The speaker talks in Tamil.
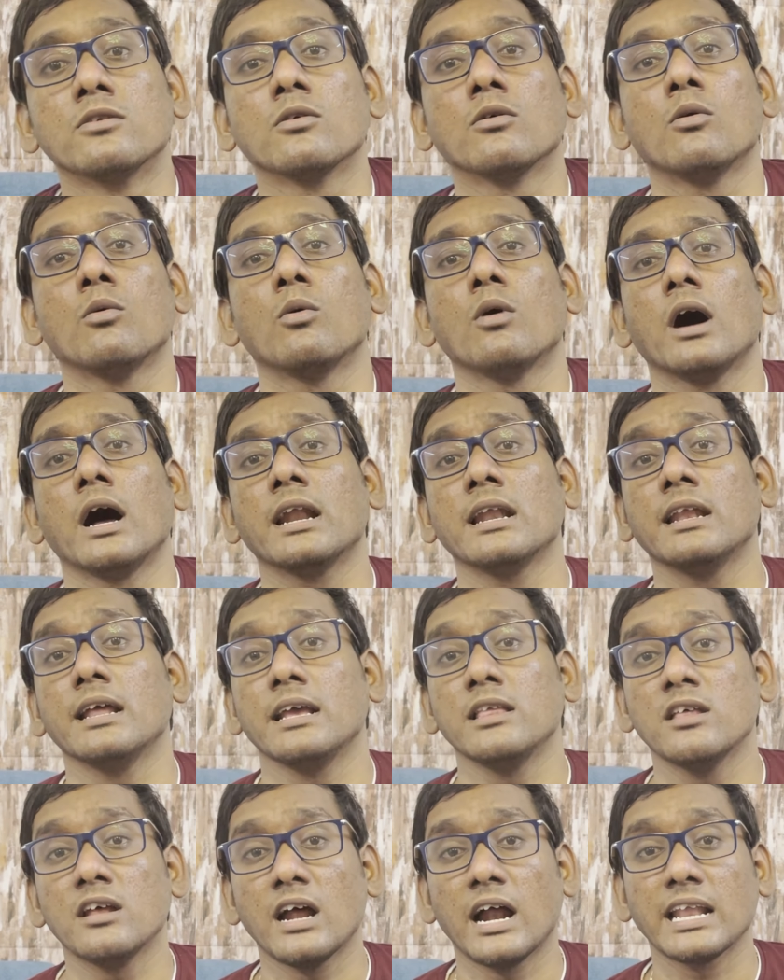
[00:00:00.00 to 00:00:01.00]
ஸோ அண்ட்
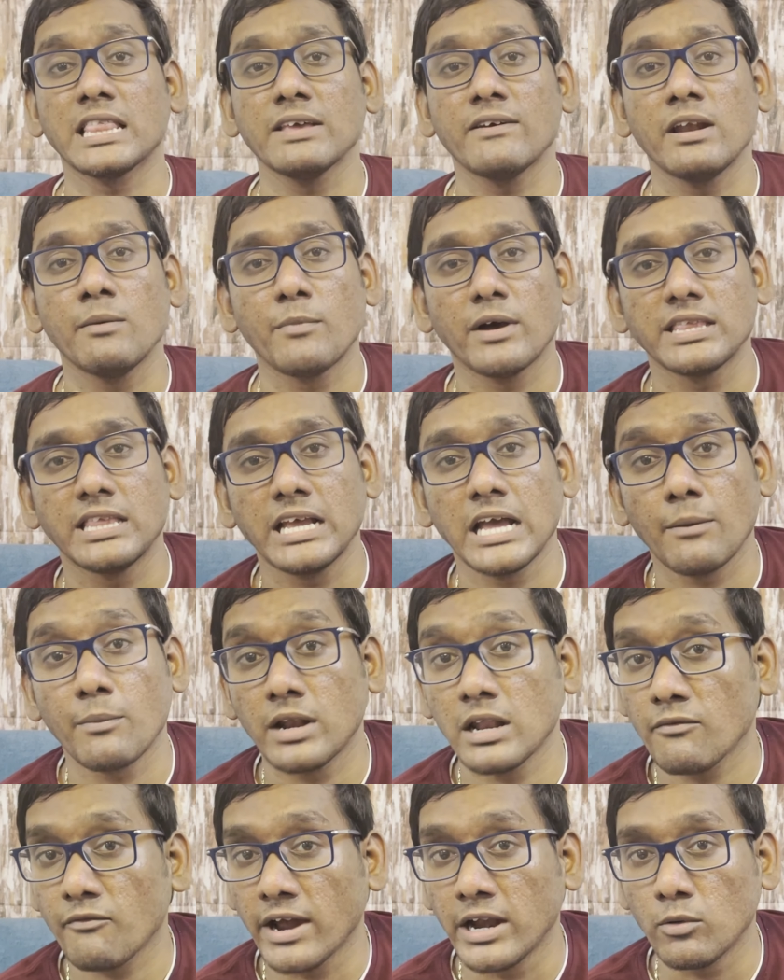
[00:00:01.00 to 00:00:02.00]
இதில் அடுத்த வேணும் பார்த்தீங்க
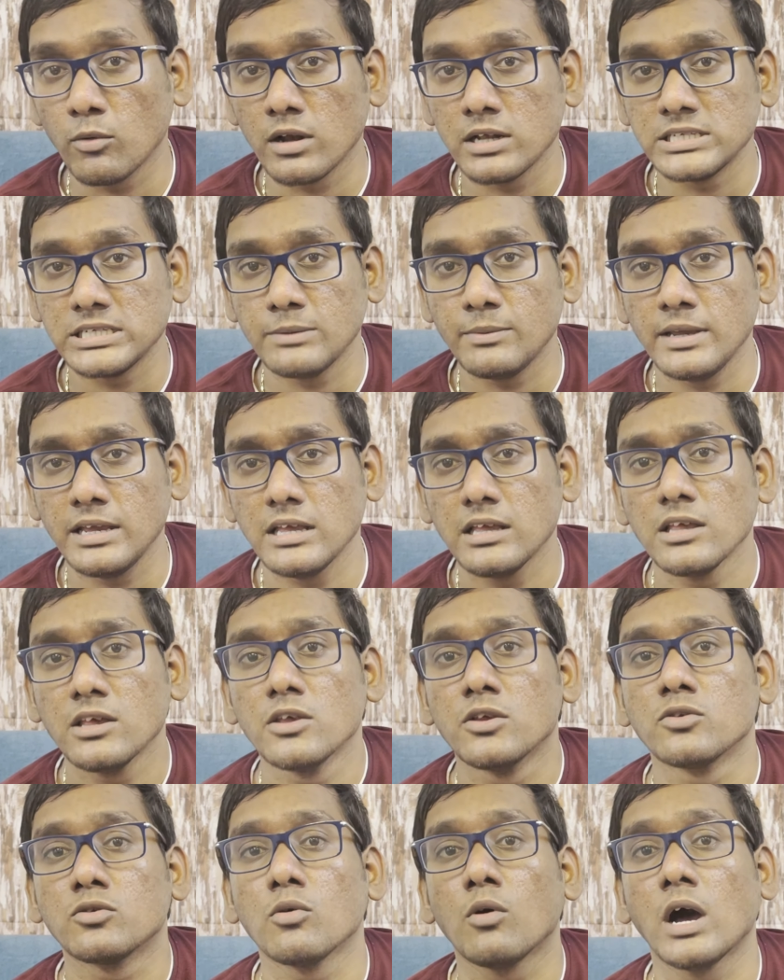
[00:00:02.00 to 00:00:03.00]
அப்படின்னா ஃபைவ் டுவெல் ஜிபி
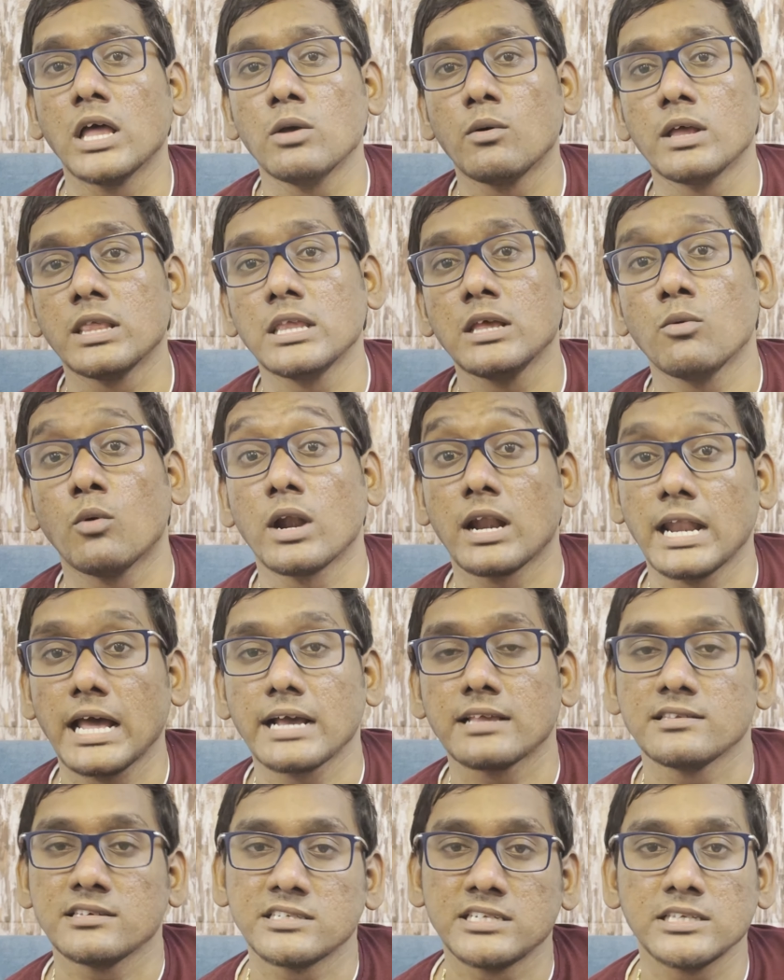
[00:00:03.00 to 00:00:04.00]
ஸோ அது வந்து ஒன்
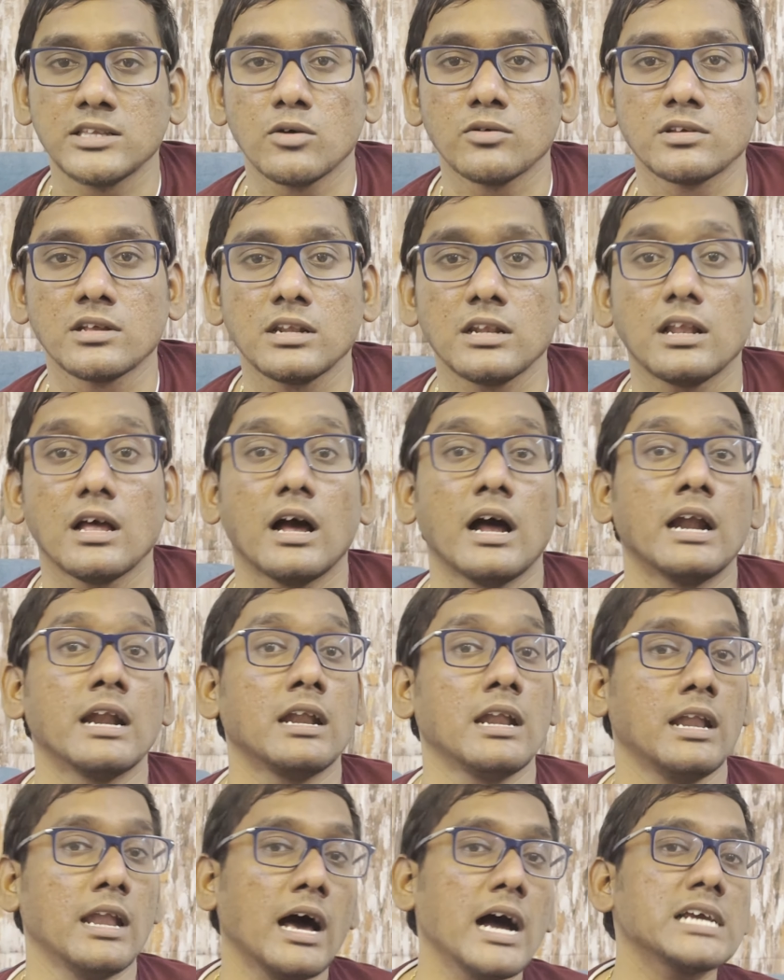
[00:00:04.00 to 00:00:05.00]
லேக் சிக்ஸ்டி தௌசண்ட்
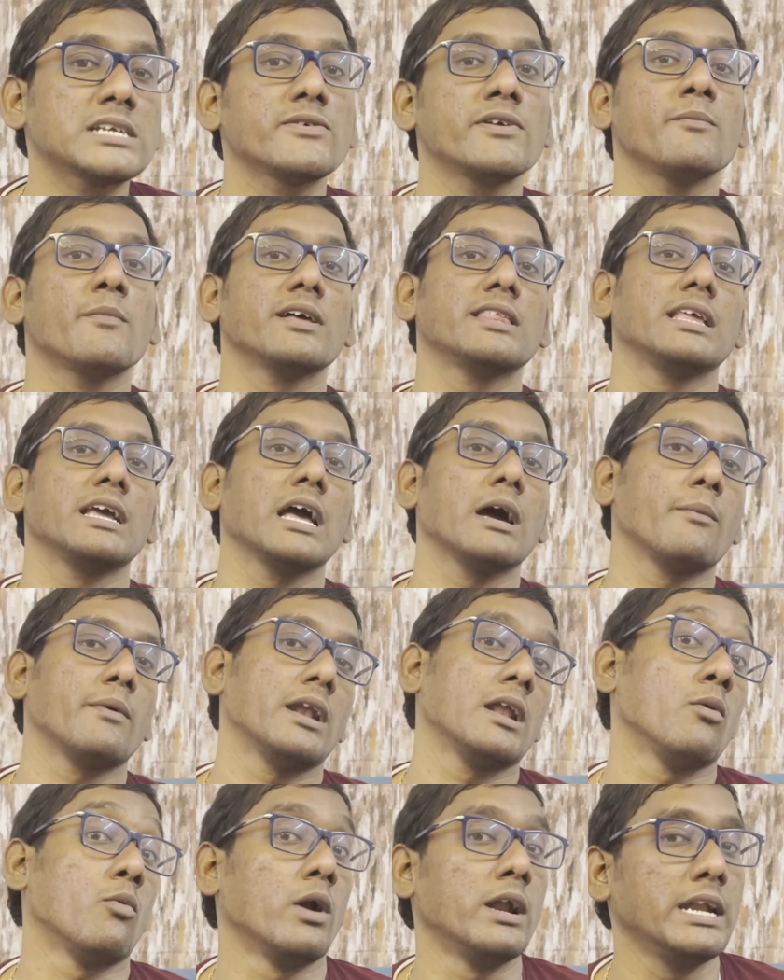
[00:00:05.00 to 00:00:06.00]
அண்ட் லாஸ்ட் வேணும் பார்த்தீங்க
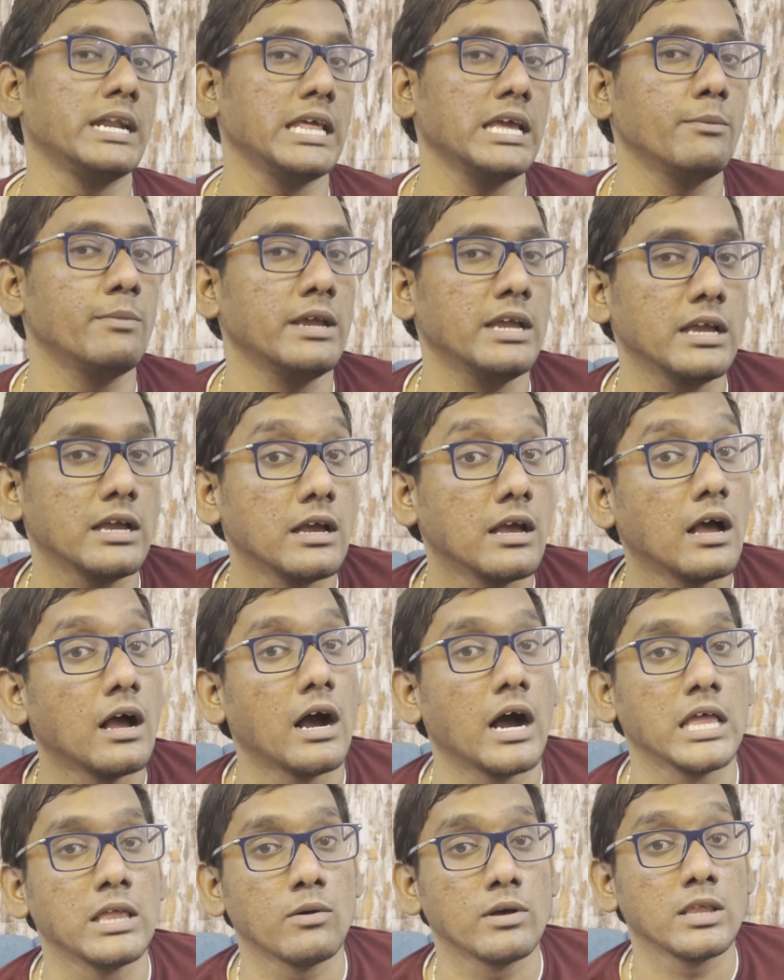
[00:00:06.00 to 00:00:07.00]
அப்படின்னா ஒன் டிபி
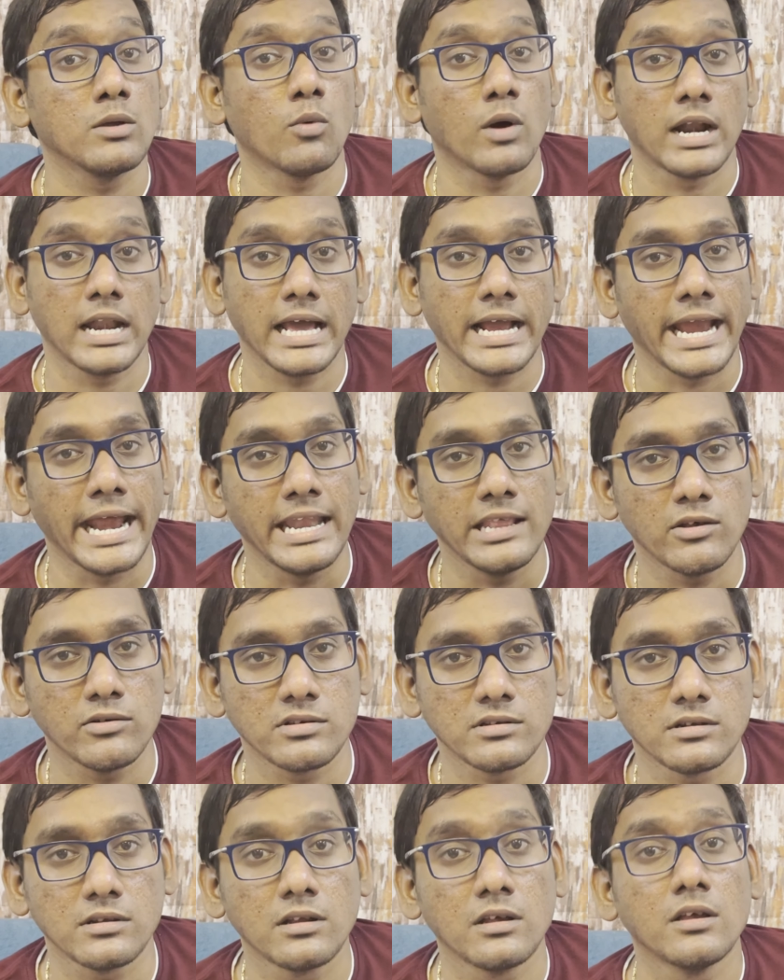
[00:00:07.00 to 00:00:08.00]
அது வந்து ஒன் லேக் எயிட்டி
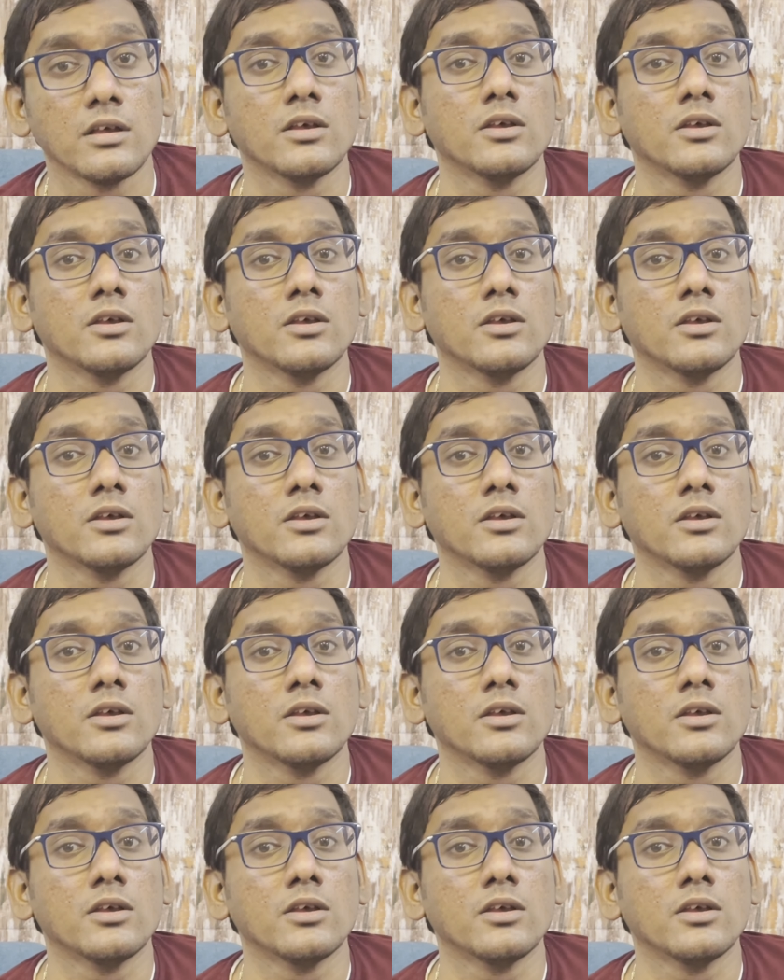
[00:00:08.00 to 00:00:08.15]
தௌசண்ட்